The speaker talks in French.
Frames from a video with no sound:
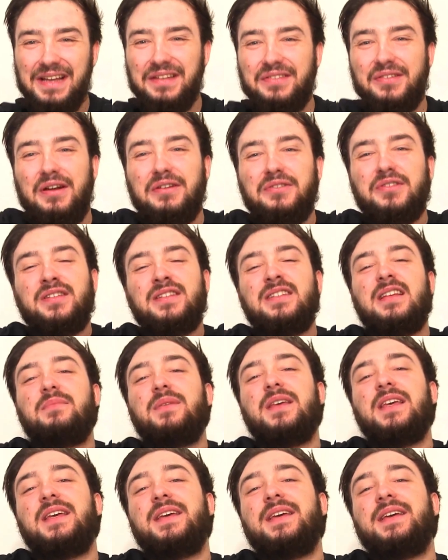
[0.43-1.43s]
Salut à tous les
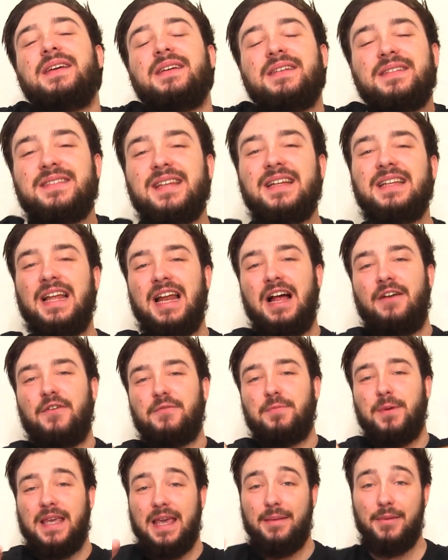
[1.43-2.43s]
amis, c'est Della
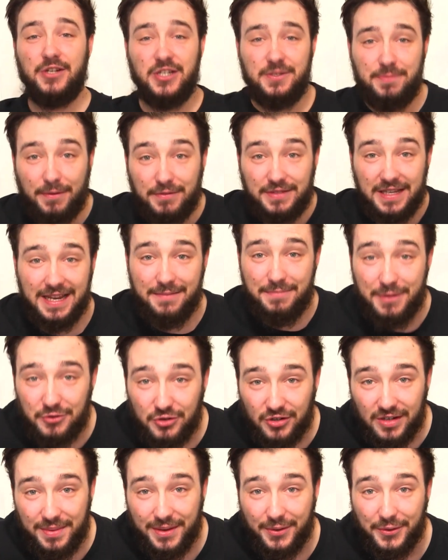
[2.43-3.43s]
Fort Pokémon, j'espère que vous allez bien,
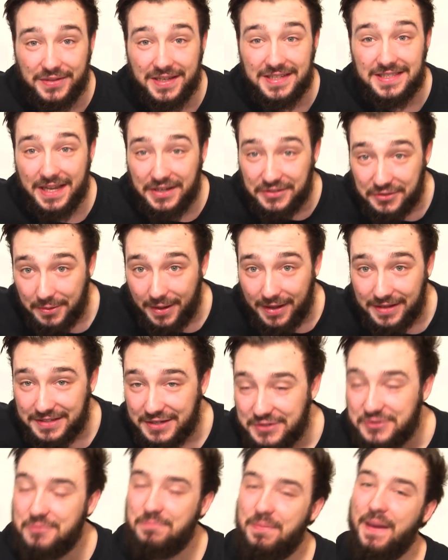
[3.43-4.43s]
aujourd'hui m'écouter, c'est extrêmement ah,
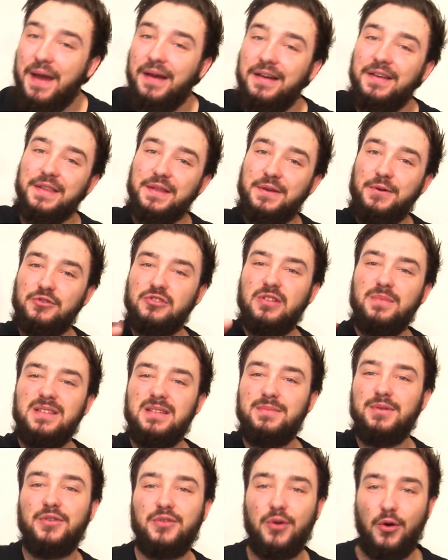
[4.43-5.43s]
ça super. Aujourd'hui
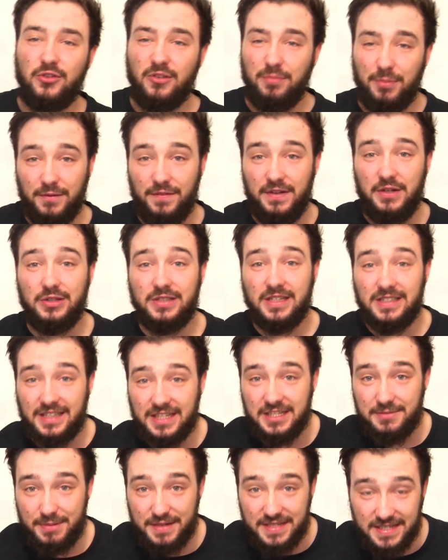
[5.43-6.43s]
mes amis, on se retrouve pour une vidéo très
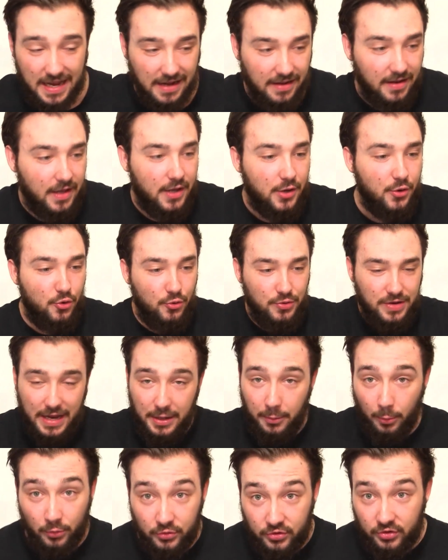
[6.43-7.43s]
très spéciale, une
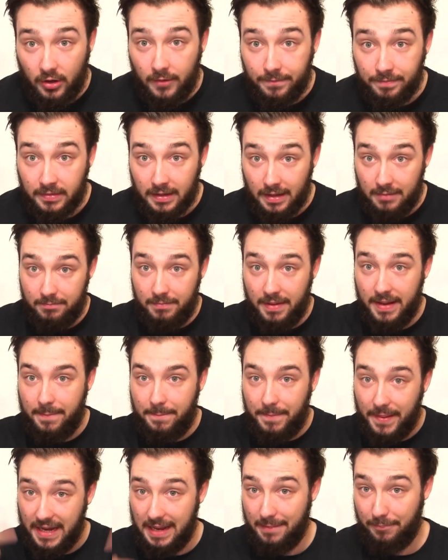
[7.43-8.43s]
annonce, mais
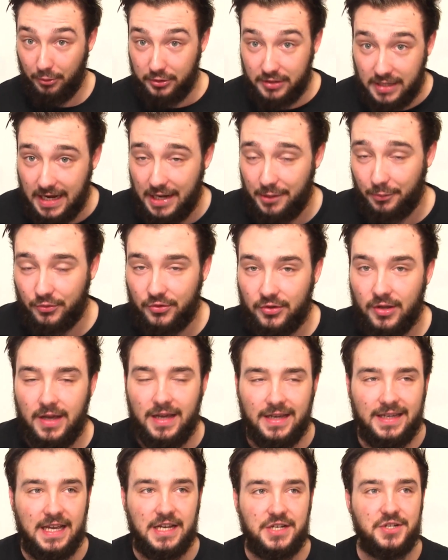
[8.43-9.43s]
pas n'importe quelle annonce,
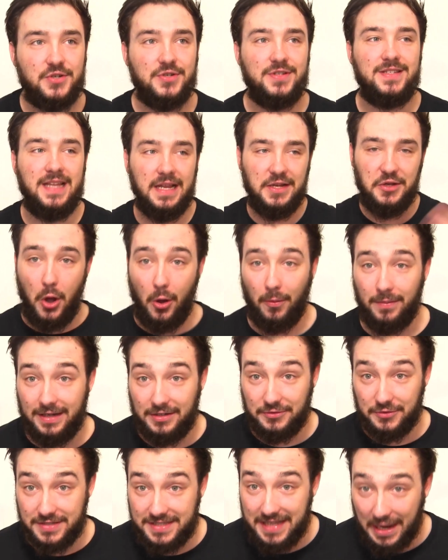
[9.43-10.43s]
quelque chose d'énorme,
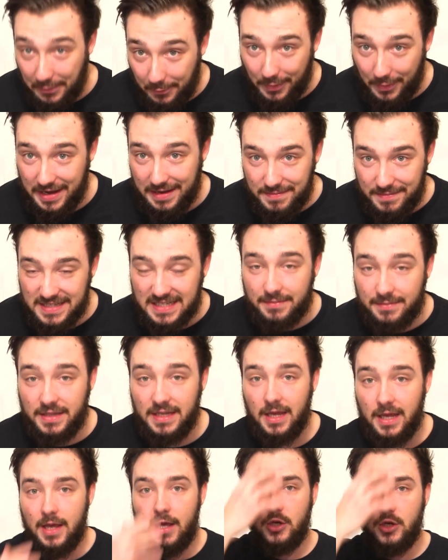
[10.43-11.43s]
quelque chose d'incroyable mes
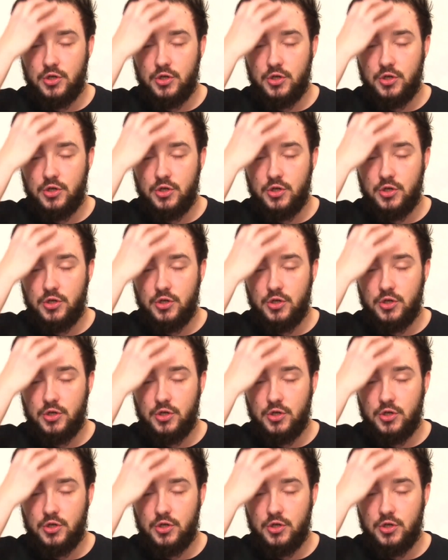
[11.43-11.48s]
amis.